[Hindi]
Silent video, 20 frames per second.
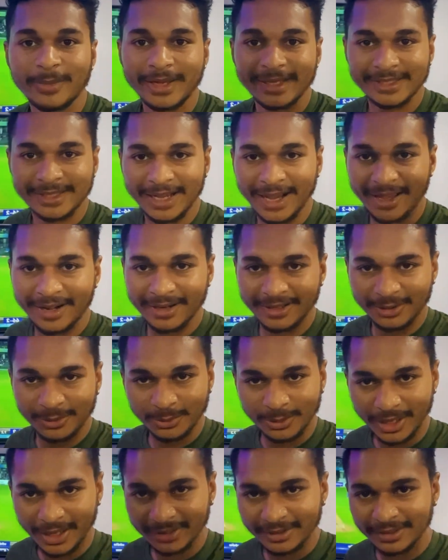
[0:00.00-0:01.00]
मैच का आनंद
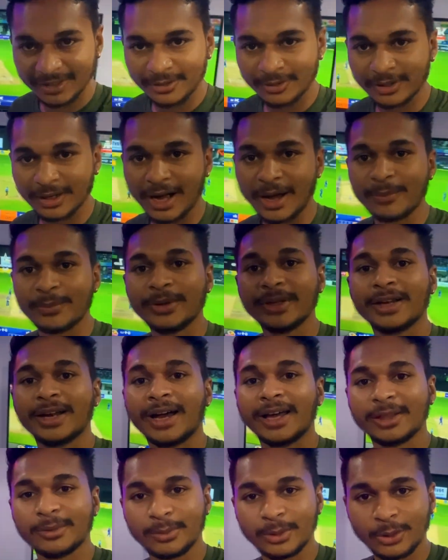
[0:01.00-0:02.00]
उठाते हैं और काफ़ी
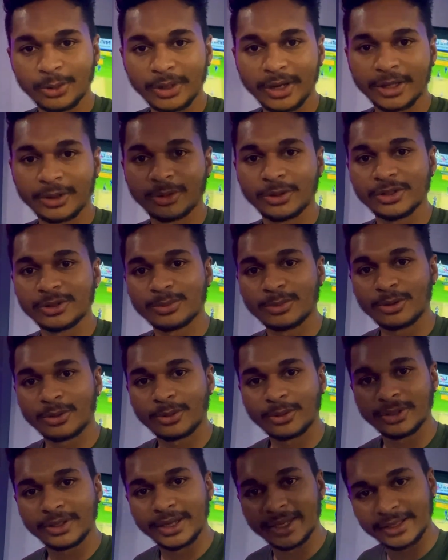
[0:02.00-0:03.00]
रात भी हो गया तो इस ब्लॉग
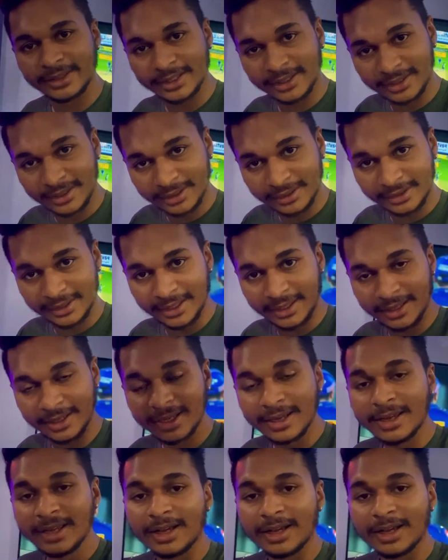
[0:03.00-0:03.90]
को यहीं तक रखते हैं